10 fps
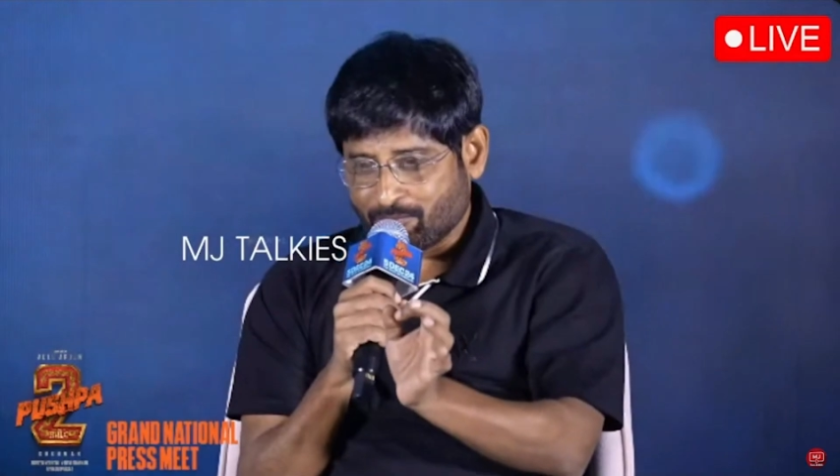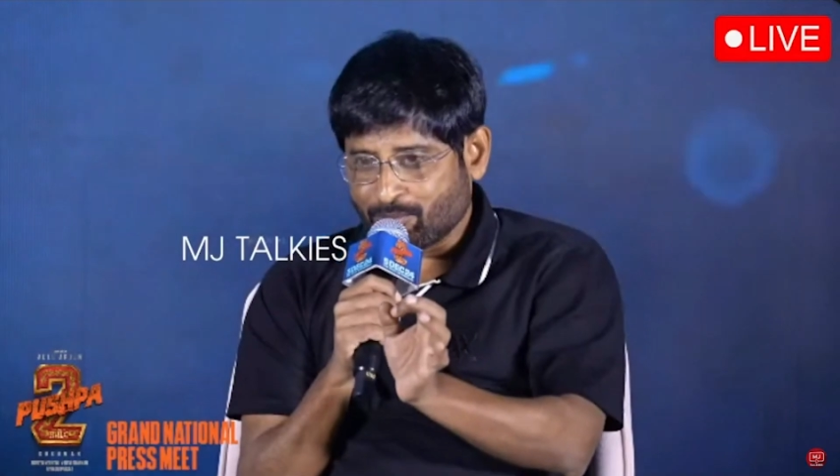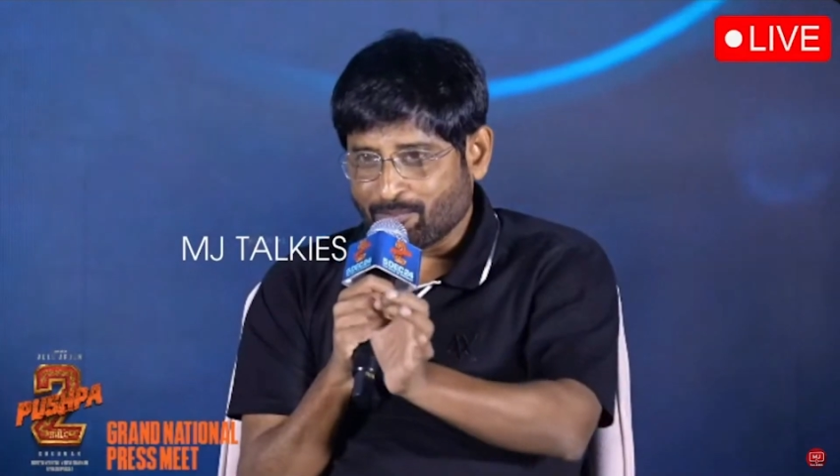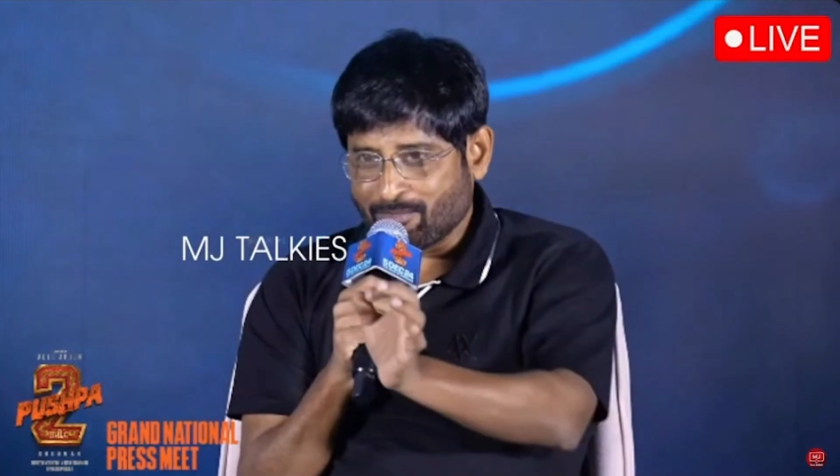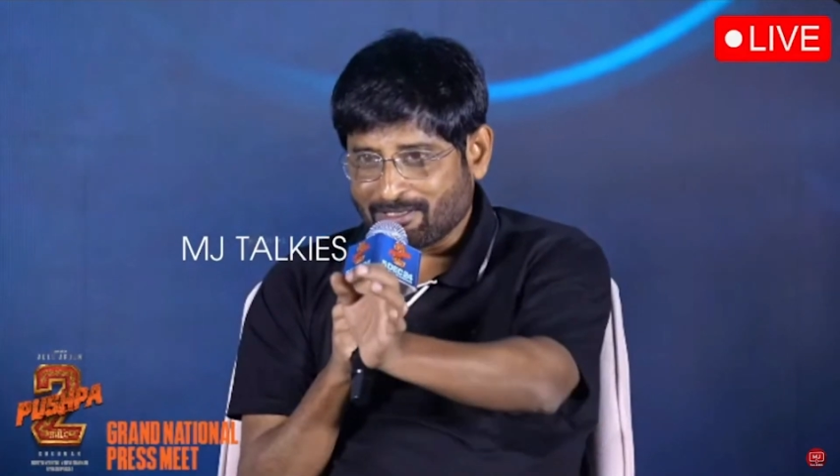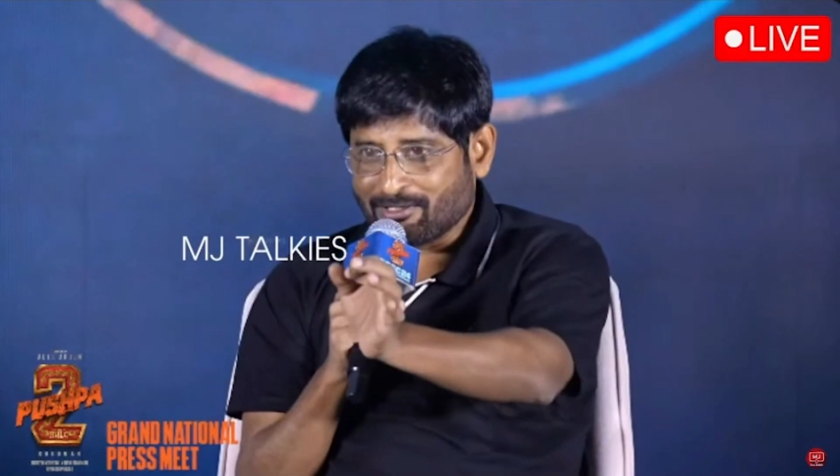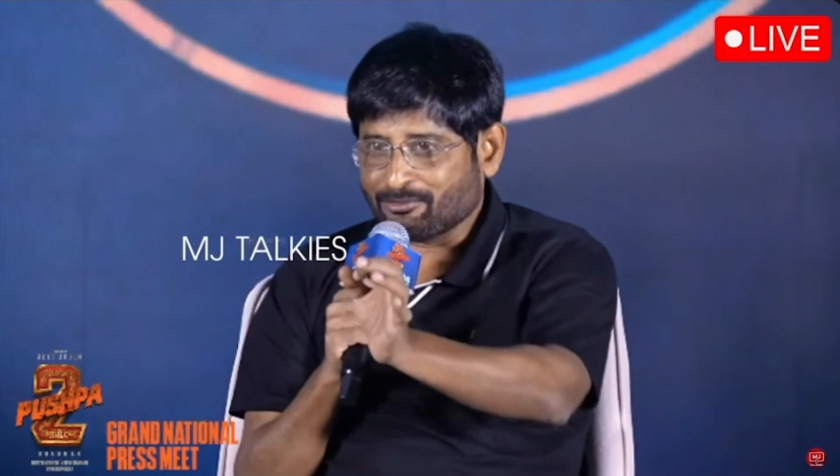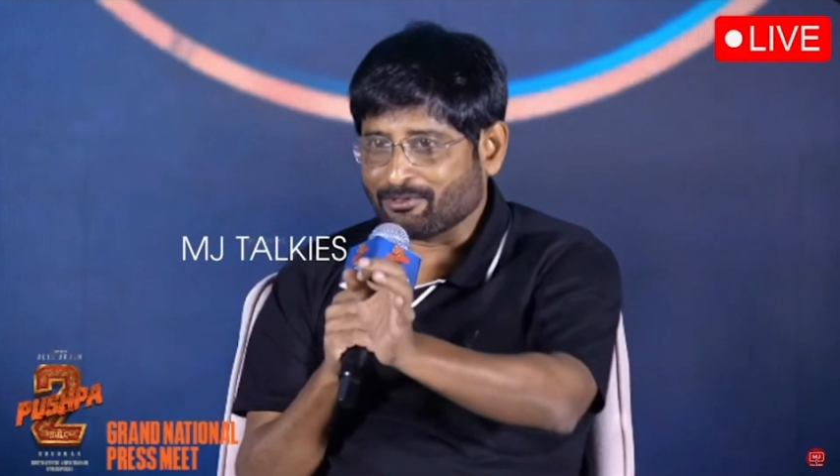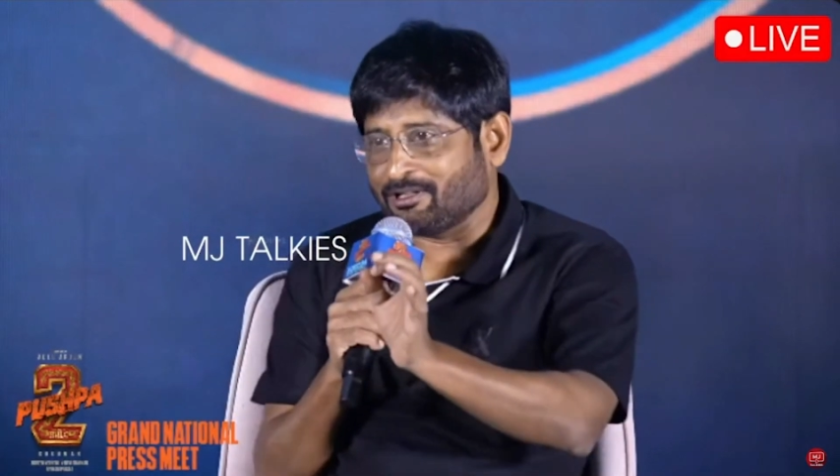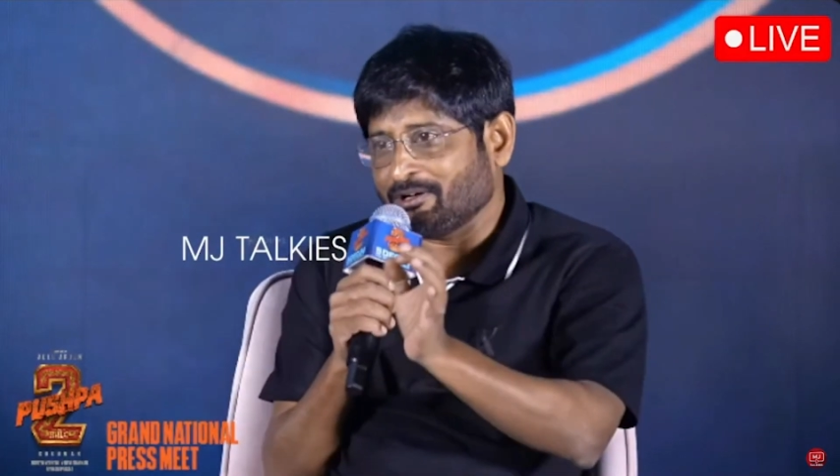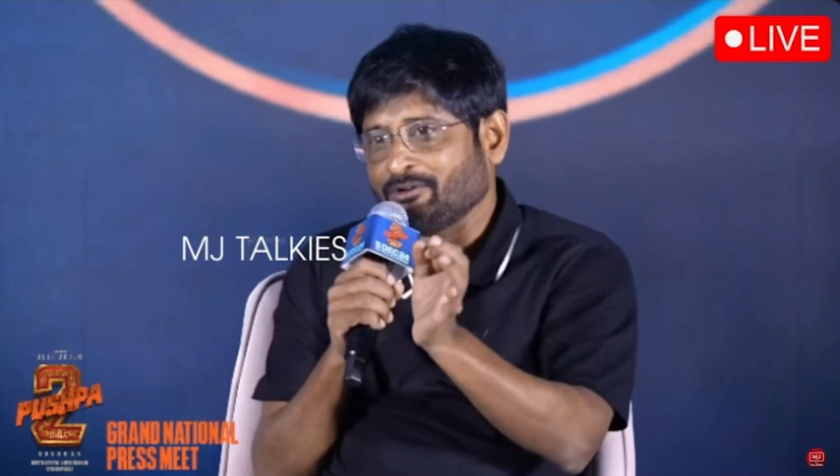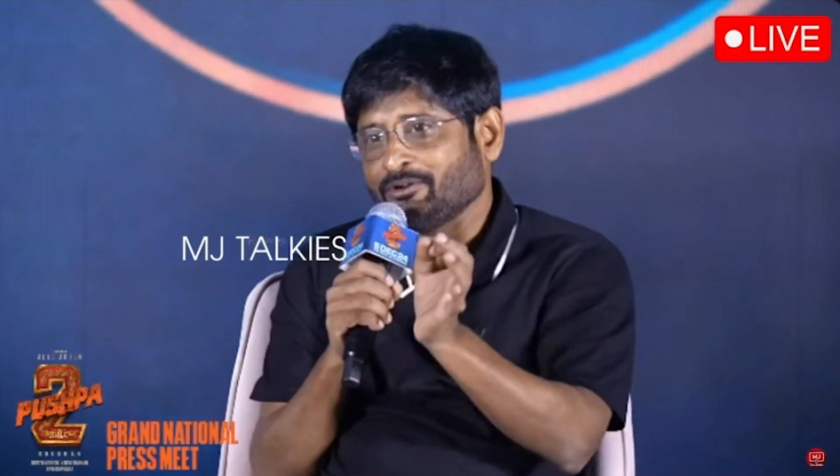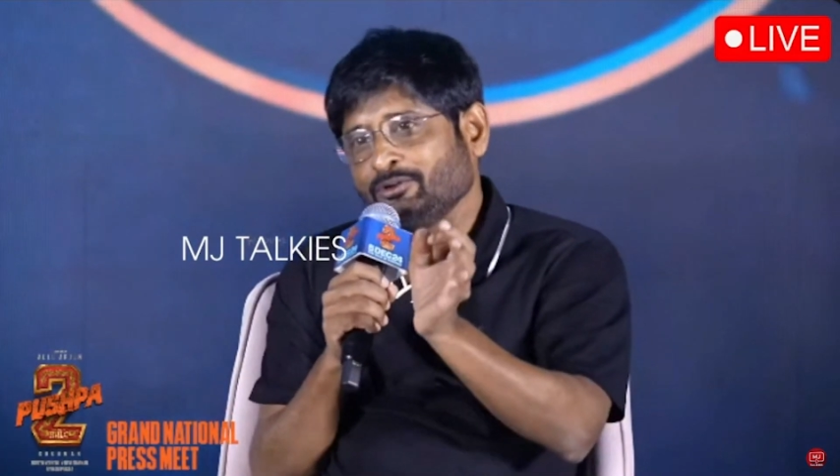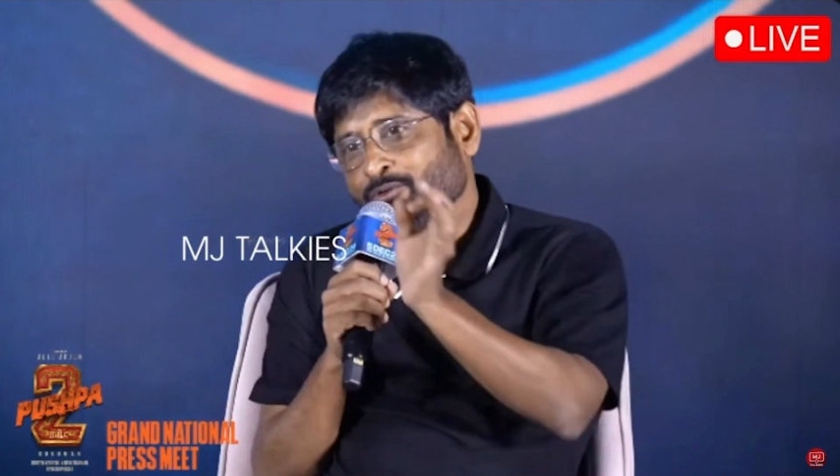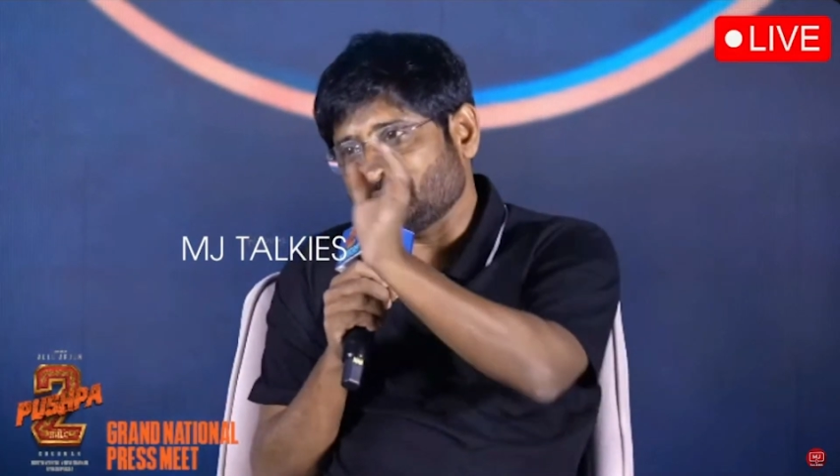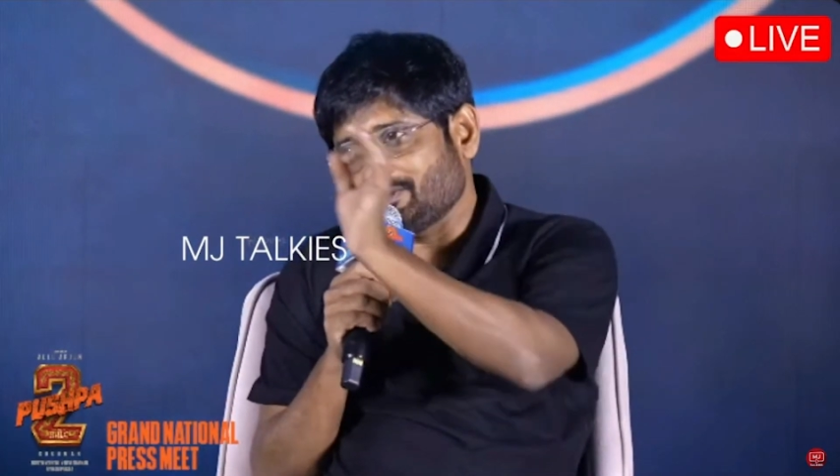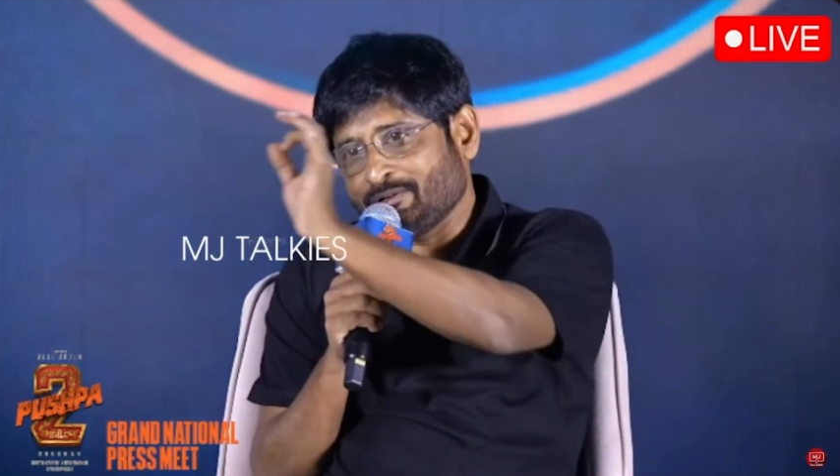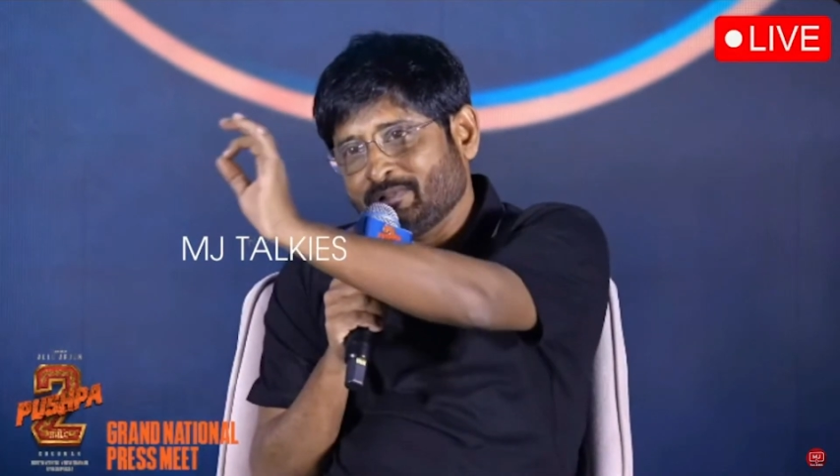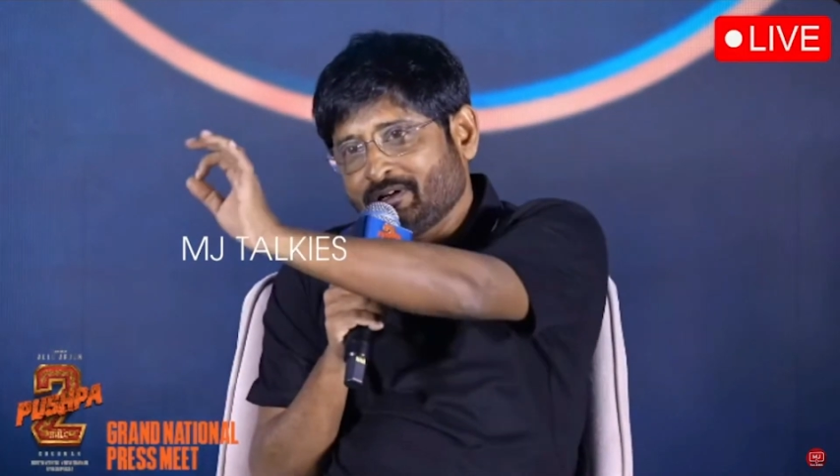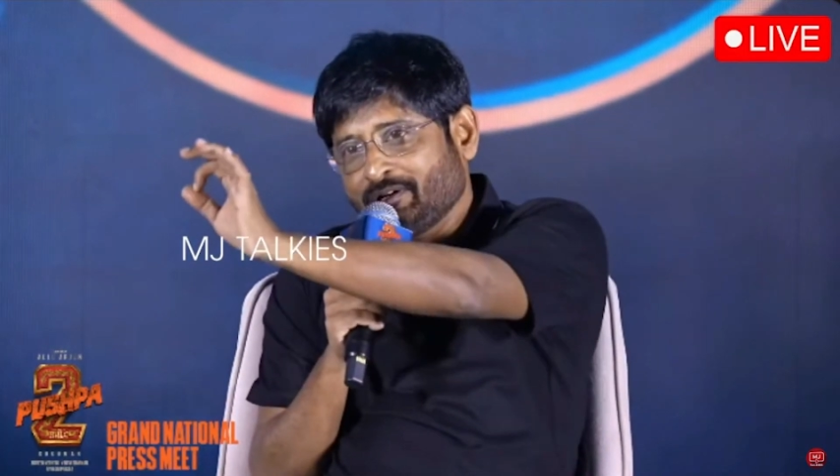ఇప్పుడు మాట్లాడుకునే దాంట్లో ఇంకో
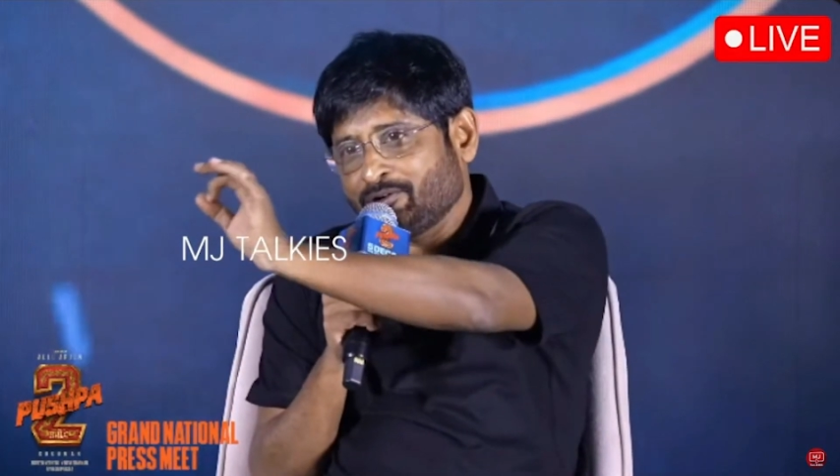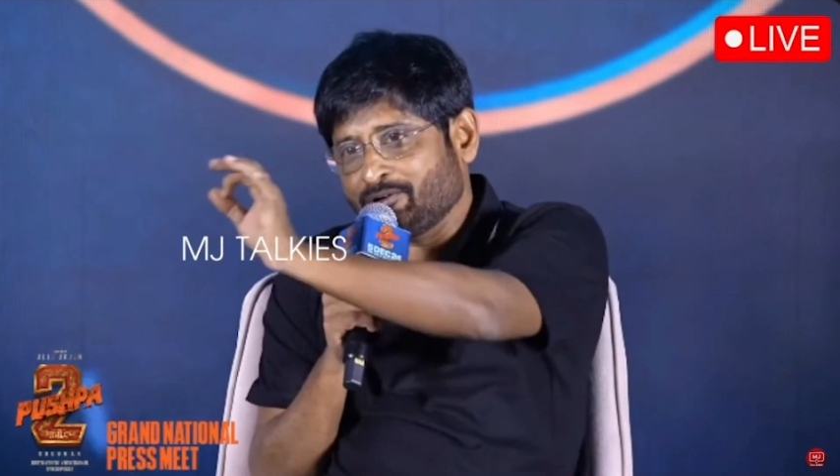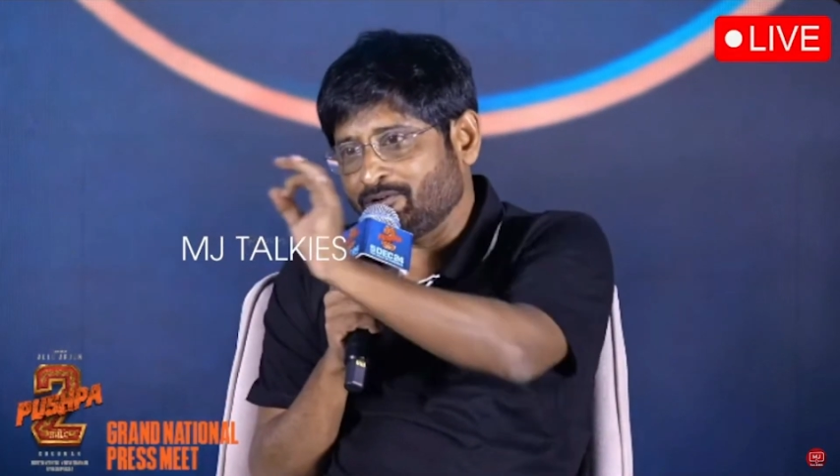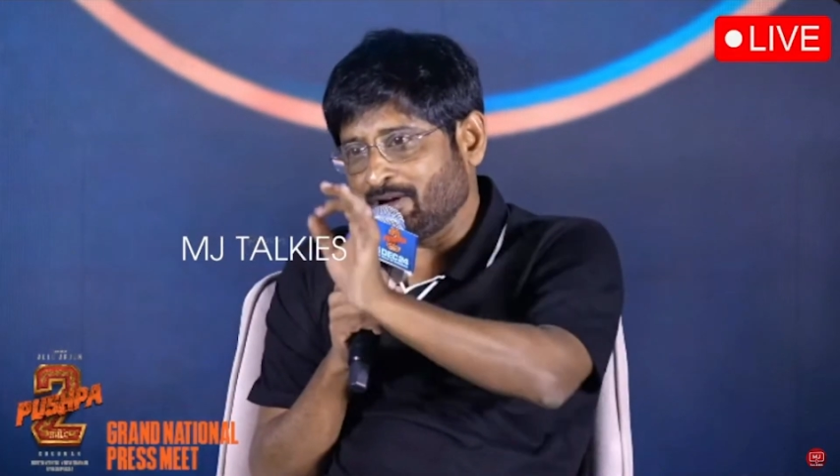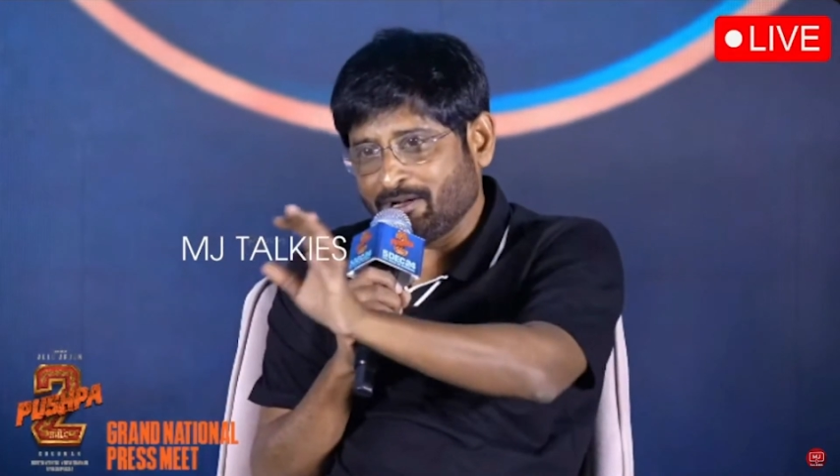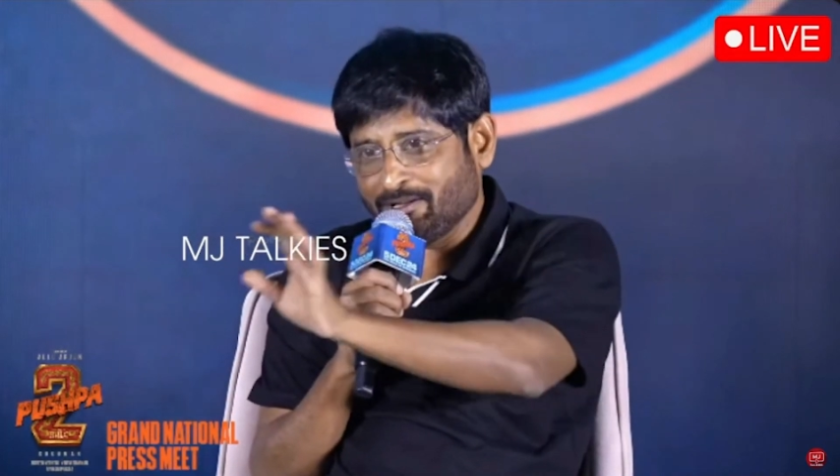సినిమా రికార్డులు